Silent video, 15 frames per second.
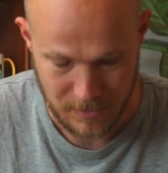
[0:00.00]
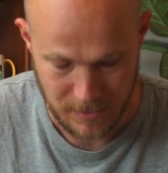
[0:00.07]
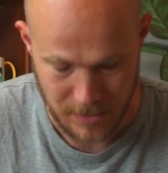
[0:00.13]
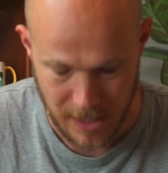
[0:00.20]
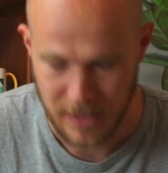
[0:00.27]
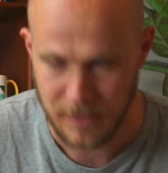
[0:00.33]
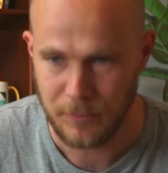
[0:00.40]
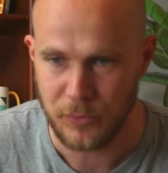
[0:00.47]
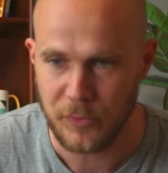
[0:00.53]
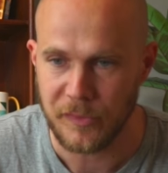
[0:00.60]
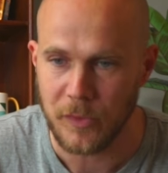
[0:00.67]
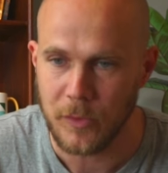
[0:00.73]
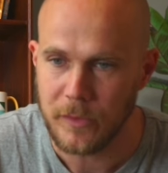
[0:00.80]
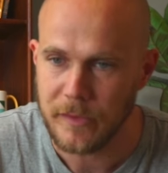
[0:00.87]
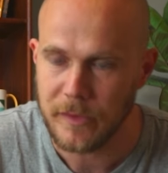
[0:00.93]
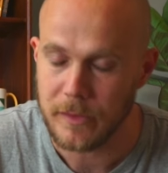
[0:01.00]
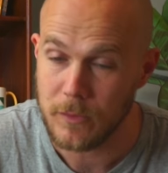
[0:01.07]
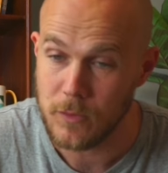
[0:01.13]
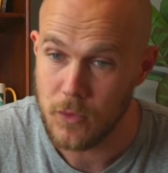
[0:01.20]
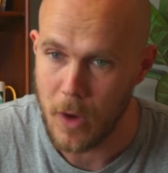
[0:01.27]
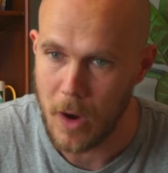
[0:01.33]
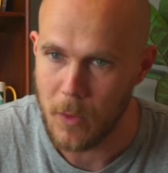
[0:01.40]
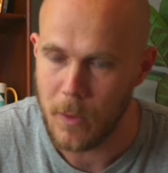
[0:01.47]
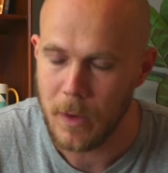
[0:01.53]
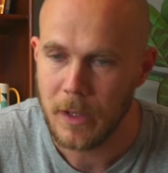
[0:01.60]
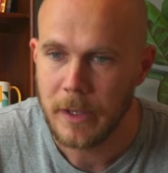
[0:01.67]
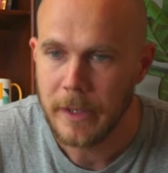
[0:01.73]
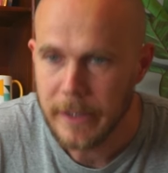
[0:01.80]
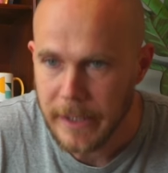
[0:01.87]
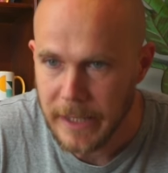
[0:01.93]
n plus 11, waouh,
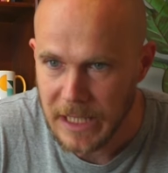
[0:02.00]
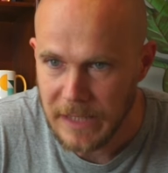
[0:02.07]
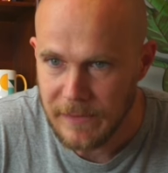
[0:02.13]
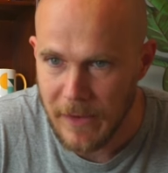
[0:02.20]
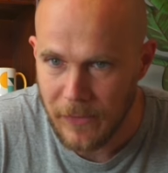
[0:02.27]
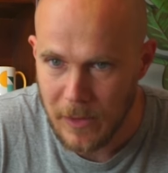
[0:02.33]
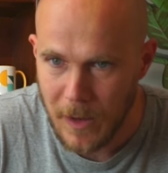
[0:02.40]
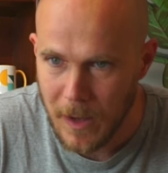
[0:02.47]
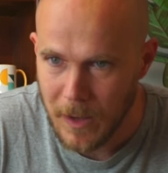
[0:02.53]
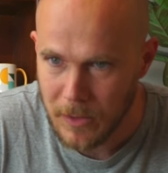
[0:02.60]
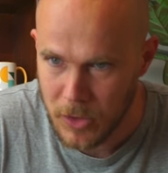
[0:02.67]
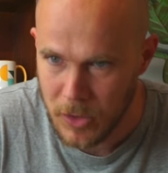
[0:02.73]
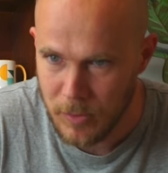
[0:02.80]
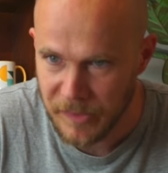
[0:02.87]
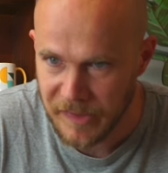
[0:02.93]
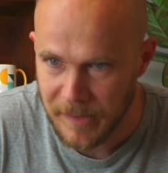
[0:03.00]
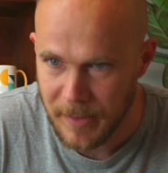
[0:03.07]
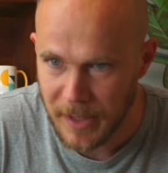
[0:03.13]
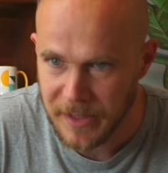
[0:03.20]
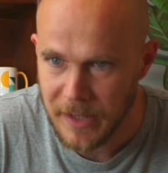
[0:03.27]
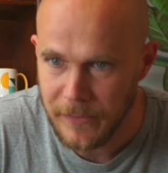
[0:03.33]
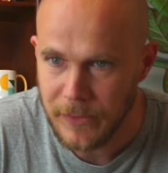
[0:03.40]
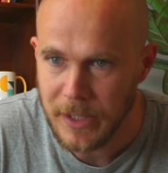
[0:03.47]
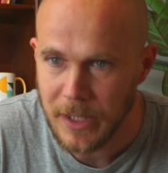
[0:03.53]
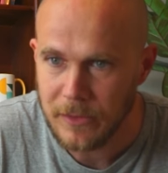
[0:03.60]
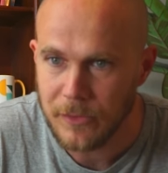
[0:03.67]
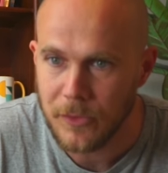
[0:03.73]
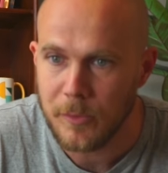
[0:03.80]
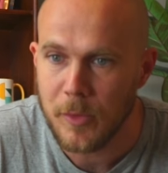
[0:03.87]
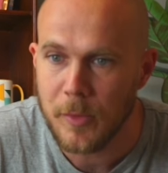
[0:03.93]
il va falloir commencer par définir
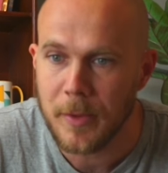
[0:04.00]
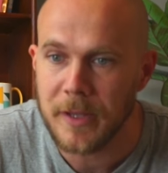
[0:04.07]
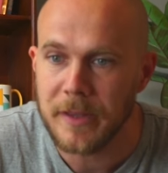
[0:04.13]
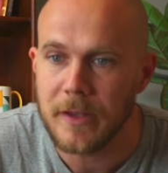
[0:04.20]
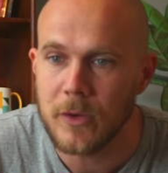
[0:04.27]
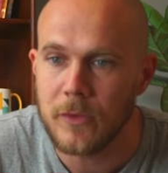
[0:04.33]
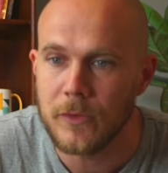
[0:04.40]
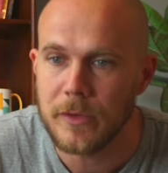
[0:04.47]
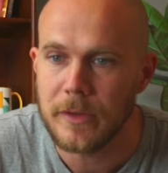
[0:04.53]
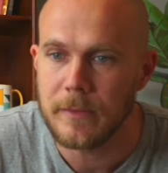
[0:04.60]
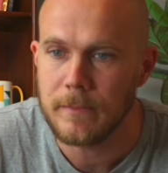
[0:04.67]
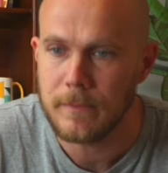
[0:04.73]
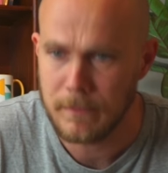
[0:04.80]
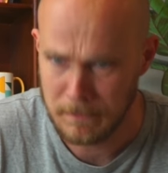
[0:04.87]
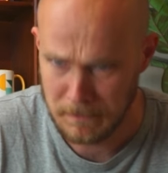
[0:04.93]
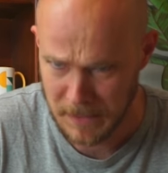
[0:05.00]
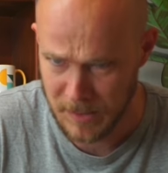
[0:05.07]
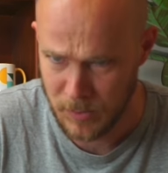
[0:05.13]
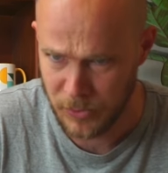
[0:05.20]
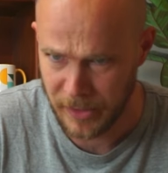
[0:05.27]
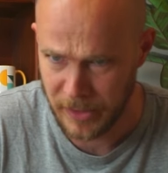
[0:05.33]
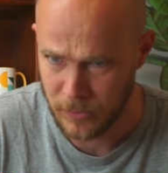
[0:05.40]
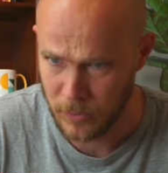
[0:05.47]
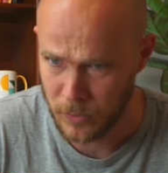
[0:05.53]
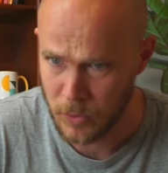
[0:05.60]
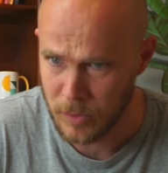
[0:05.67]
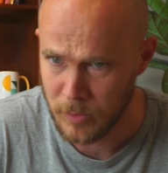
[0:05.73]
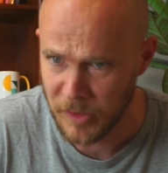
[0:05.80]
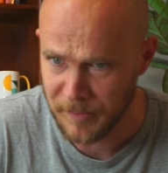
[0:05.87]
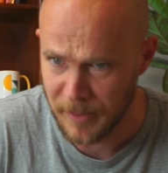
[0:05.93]
notre propriété qu'on veut démontrer. Donc on
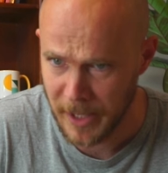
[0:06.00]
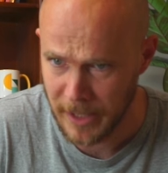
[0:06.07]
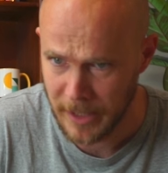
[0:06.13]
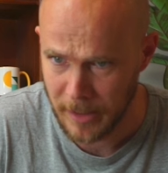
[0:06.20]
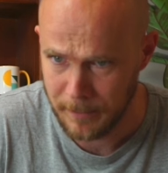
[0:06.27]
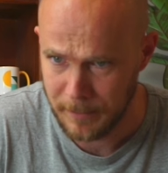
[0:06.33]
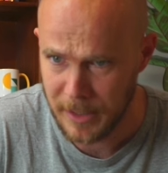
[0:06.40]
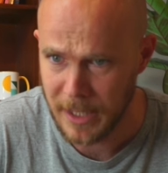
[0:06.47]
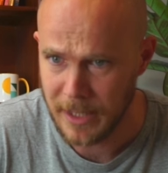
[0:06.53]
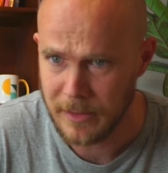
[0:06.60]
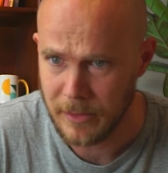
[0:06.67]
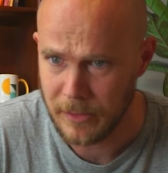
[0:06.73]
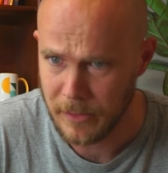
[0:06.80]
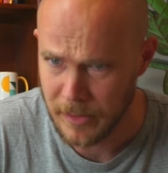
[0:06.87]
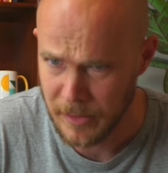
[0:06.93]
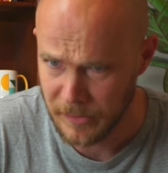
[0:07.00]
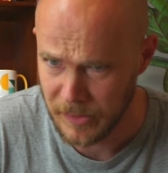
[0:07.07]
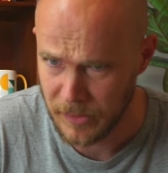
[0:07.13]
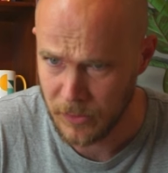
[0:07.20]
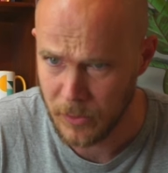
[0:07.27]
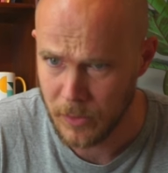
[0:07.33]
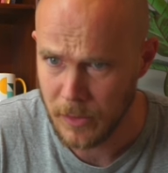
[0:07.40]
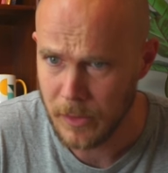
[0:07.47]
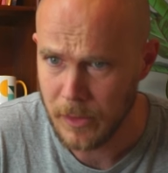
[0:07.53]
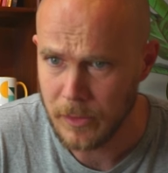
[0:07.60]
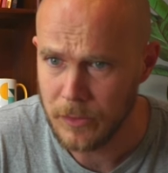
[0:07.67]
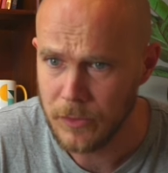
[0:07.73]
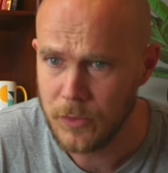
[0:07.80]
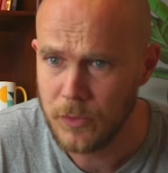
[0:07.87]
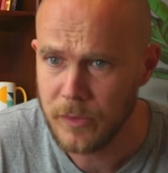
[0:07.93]
commence par écrire Pn, c'est que
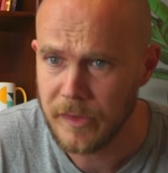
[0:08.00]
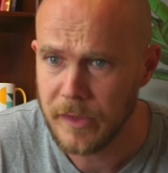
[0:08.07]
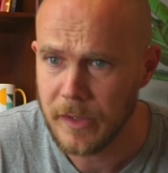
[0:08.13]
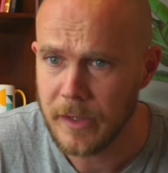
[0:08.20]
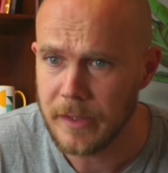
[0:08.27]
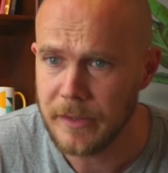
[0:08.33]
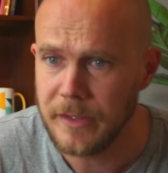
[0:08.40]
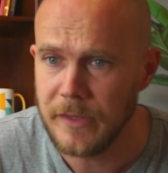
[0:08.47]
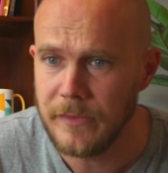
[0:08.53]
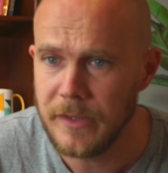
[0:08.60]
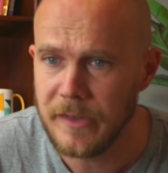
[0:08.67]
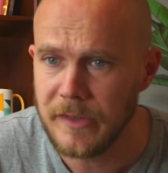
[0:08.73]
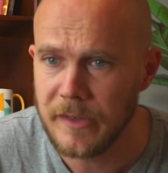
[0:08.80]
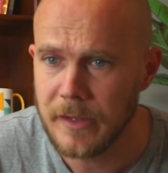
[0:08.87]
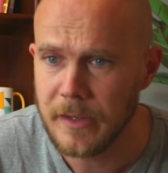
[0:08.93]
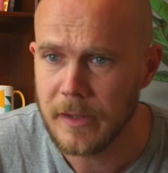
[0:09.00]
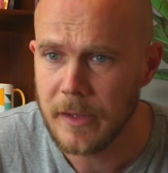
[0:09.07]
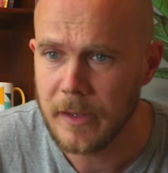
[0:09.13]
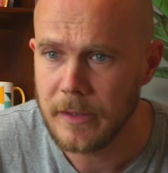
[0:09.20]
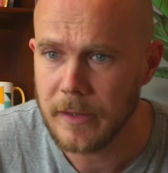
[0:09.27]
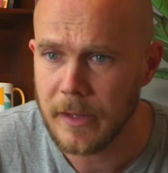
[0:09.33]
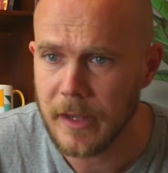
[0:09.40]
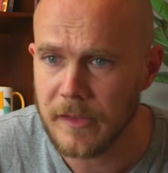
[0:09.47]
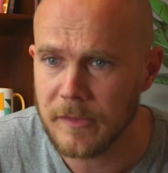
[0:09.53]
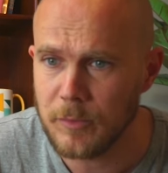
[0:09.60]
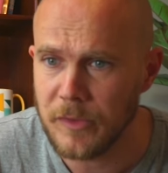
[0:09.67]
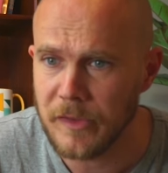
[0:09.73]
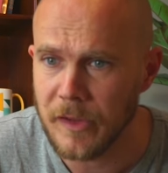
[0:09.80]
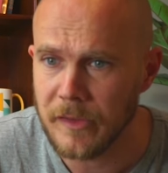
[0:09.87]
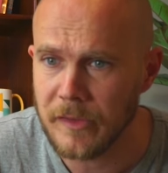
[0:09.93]
12 divise 13
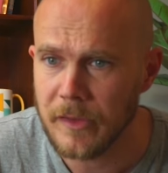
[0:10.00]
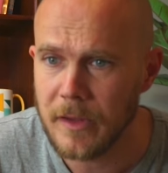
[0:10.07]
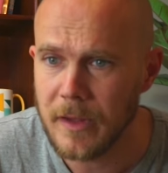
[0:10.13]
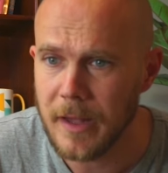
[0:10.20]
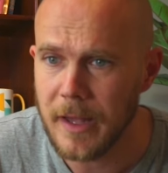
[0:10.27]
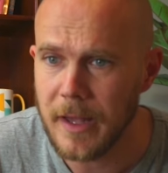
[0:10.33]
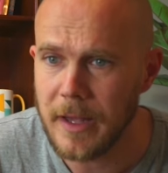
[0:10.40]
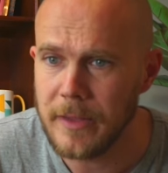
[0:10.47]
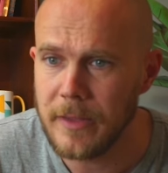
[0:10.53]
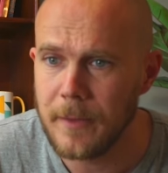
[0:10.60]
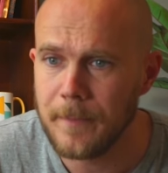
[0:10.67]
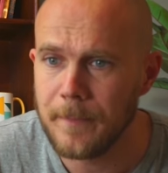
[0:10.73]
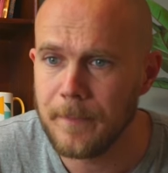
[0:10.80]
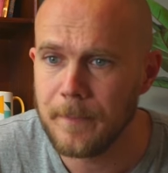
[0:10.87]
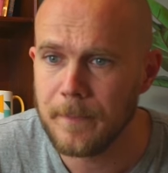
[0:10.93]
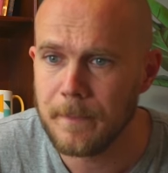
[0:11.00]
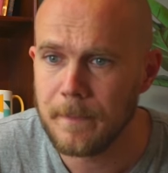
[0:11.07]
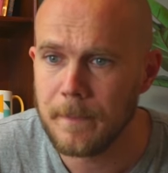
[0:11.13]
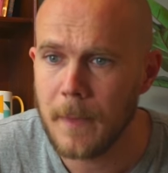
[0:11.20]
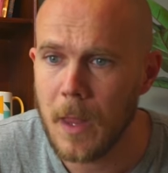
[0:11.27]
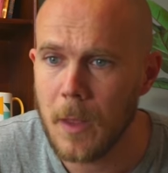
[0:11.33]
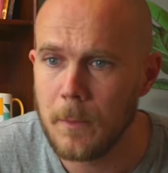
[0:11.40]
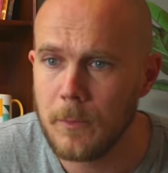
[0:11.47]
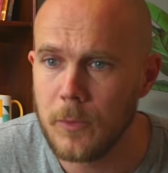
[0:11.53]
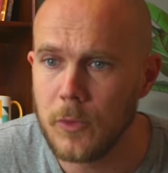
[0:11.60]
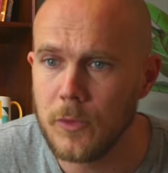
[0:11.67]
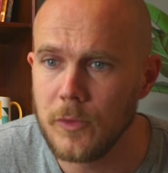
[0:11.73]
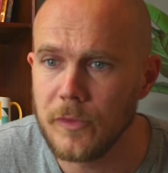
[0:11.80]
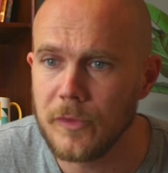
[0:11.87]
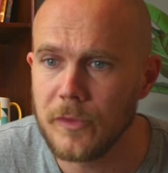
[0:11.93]
puissance n
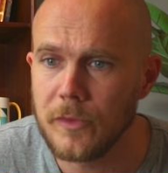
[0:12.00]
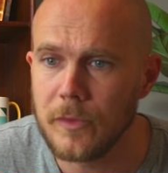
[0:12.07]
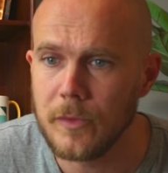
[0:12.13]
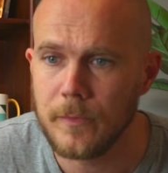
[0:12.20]
plus.